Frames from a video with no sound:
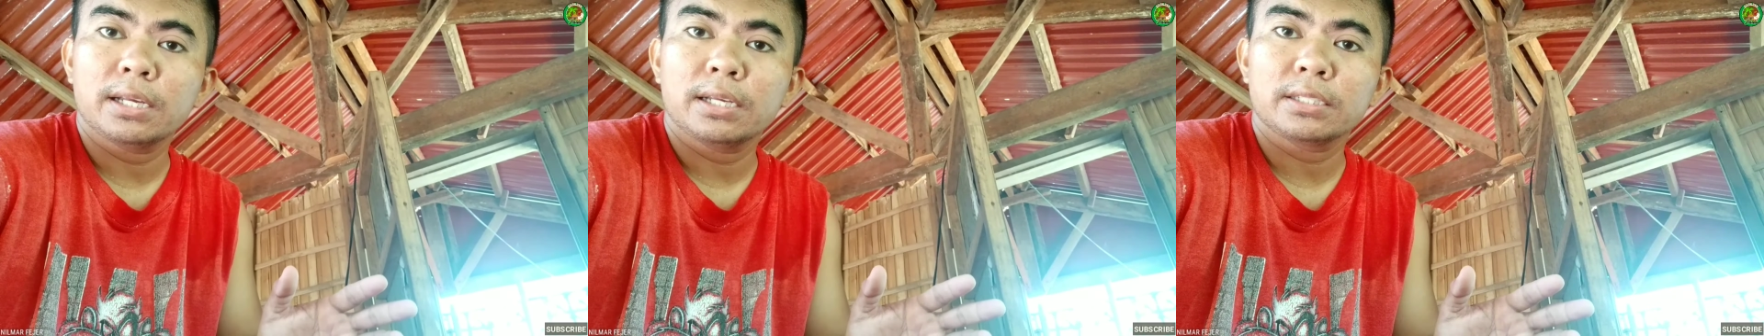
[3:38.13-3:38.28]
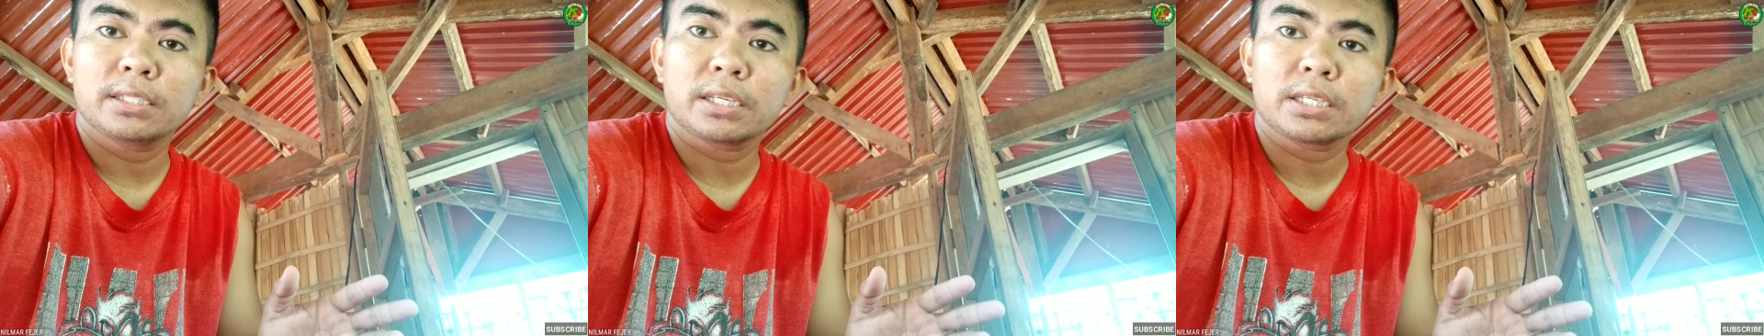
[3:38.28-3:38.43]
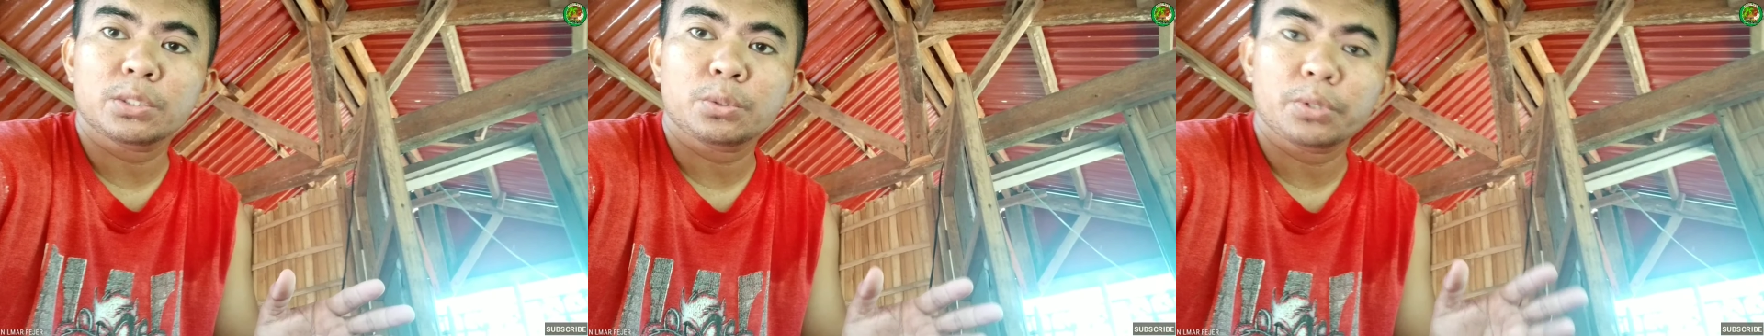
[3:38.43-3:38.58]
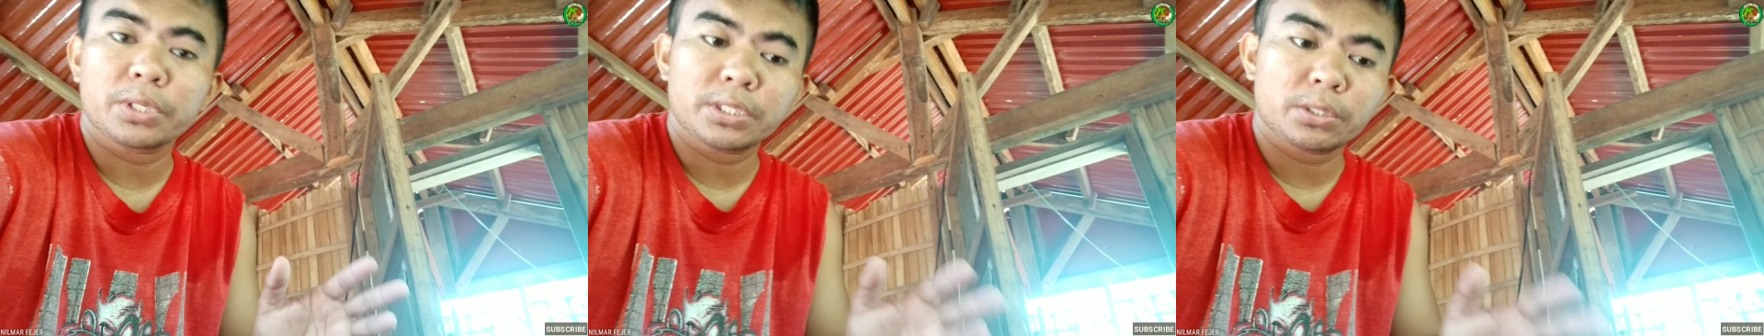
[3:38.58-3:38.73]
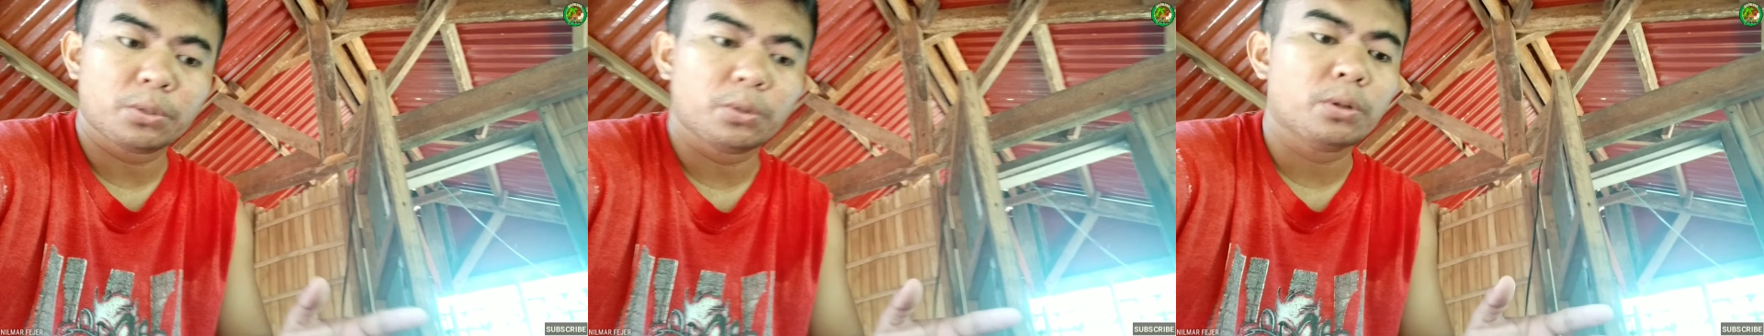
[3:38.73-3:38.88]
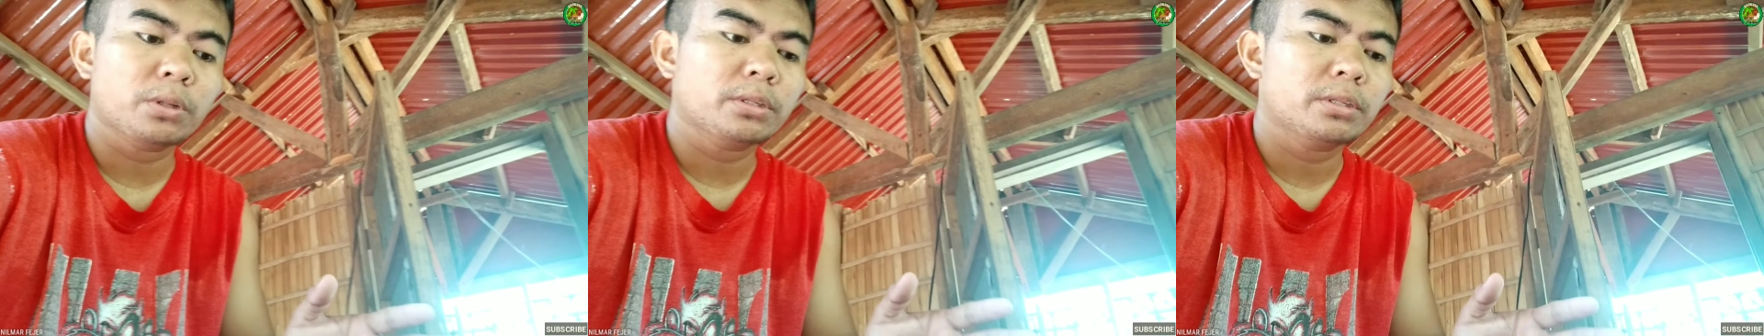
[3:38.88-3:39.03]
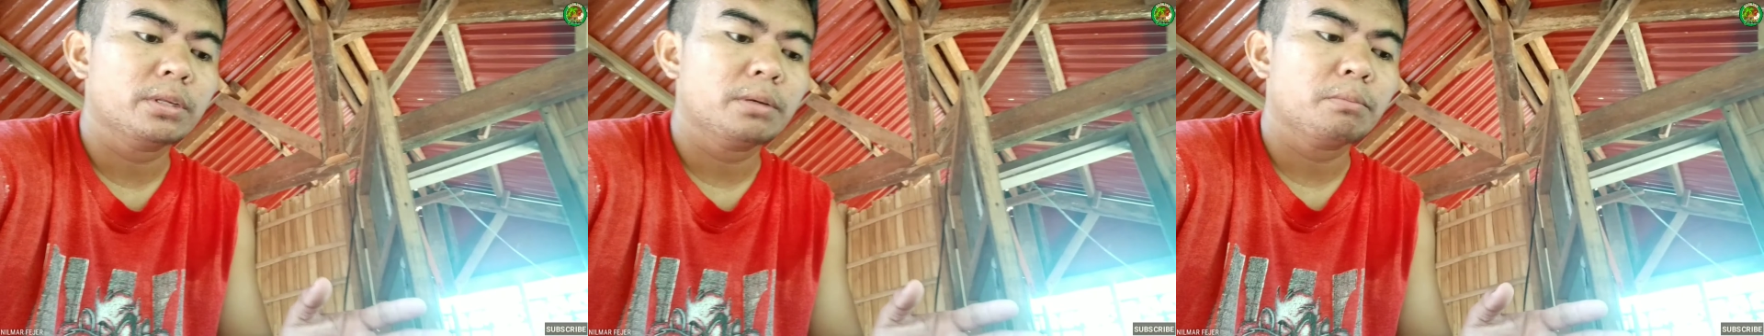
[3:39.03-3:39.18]
6 weeks
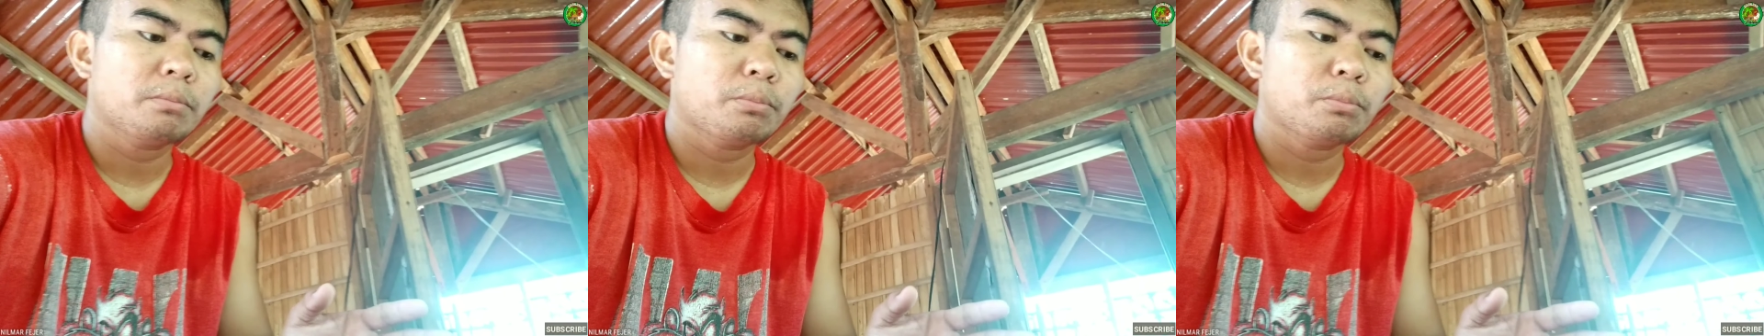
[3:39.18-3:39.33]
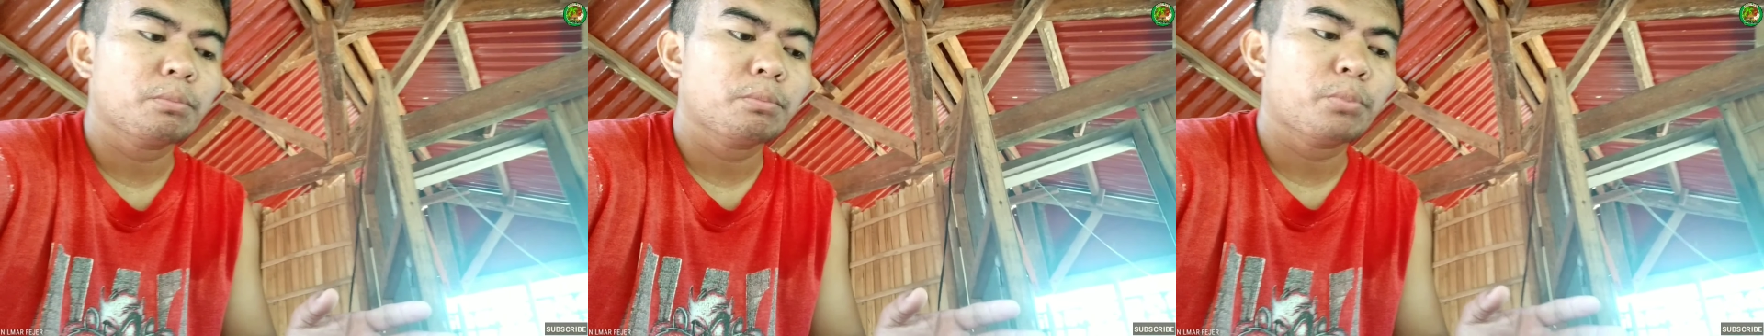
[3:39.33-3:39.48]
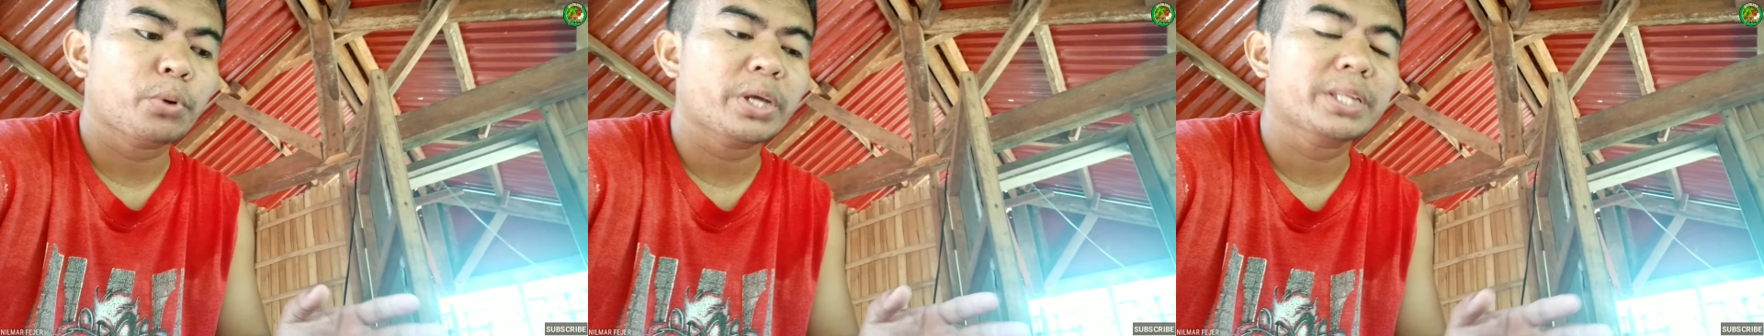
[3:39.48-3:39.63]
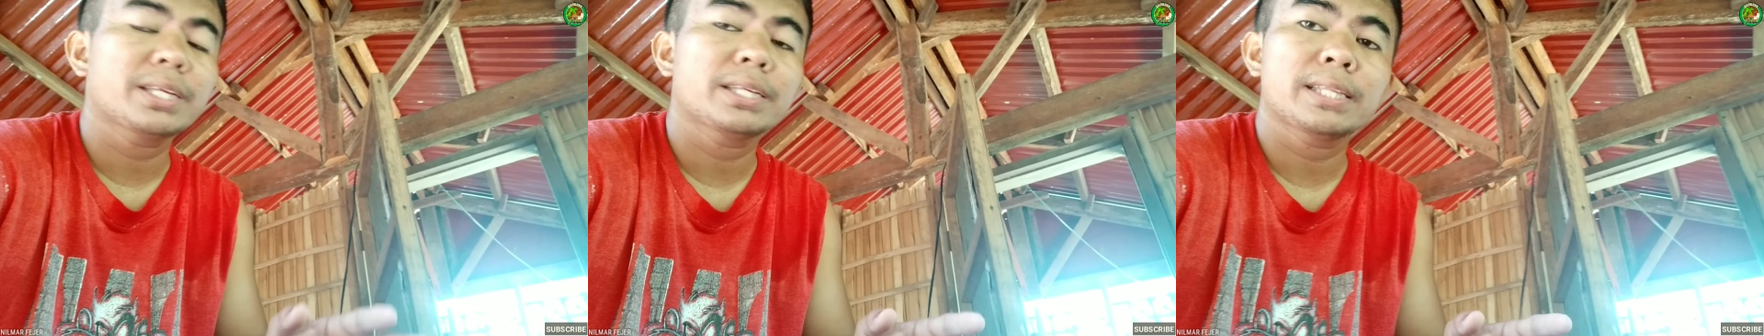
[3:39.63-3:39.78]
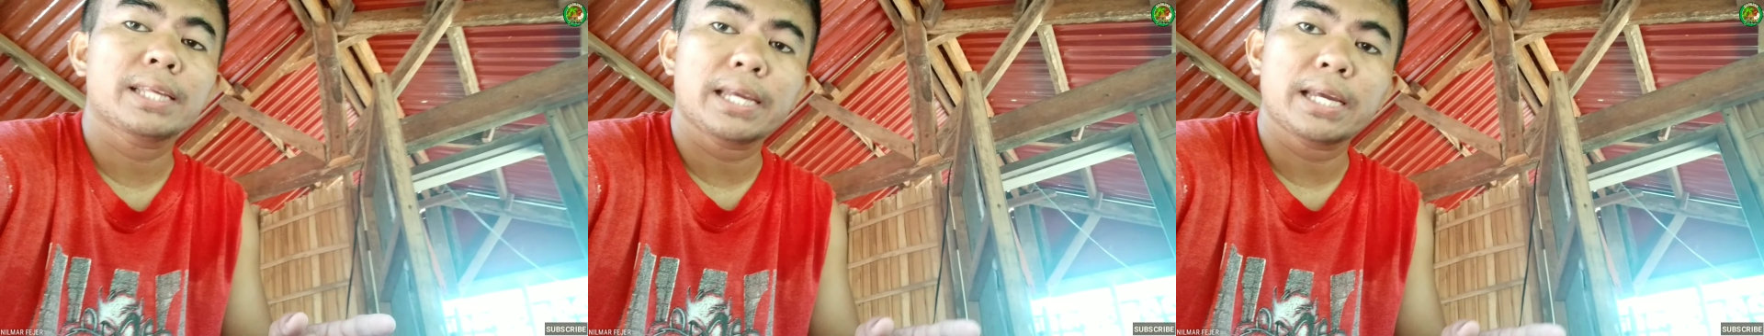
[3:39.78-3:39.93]
old, pwede